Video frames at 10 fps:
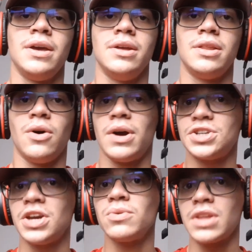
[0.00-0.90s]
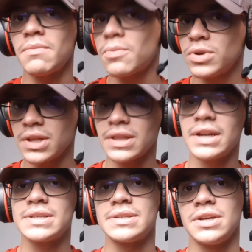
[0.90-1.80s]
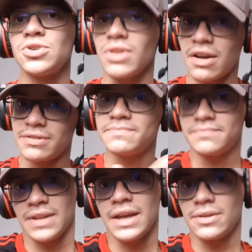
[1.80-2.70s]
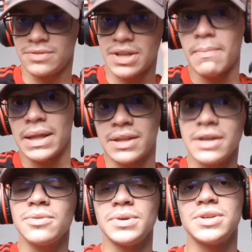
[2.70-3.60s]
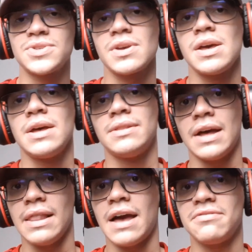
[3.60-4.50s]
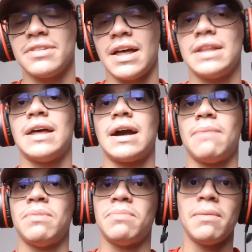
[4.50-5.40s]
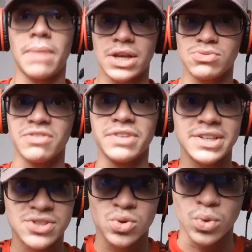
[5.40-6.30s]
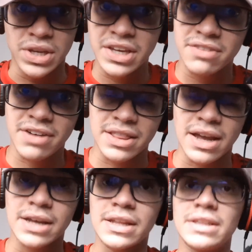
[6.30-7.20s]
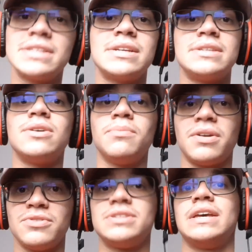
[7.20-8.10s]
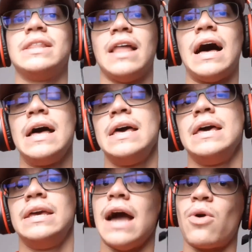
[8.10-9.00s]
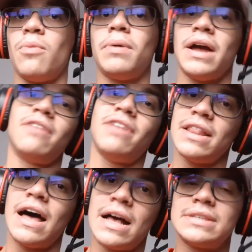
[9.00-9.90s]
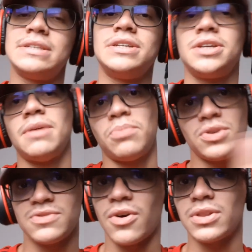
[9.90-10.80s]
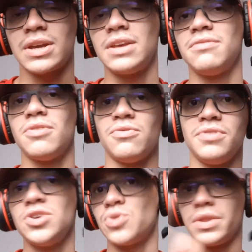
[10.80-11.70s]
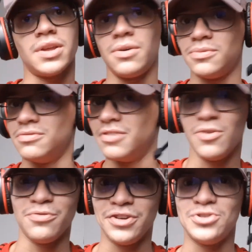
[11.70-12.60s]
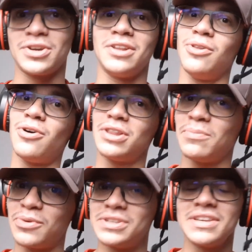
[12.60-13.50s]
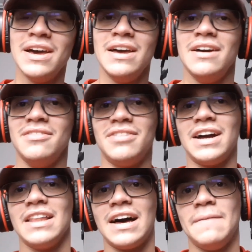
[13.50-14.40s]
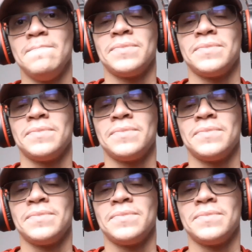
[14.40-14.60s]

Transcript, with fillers: Então achei um tema muito interessante, eu estava né, debatendo isso na live lá da HPB mais uma vez. O link vai estar tá aqui na descrição para você ir lá e acompanhar. Vai lá, assiste, depois volta aqui e vê o vídeo, ou então vê o vídeo aqui logo depois vai lá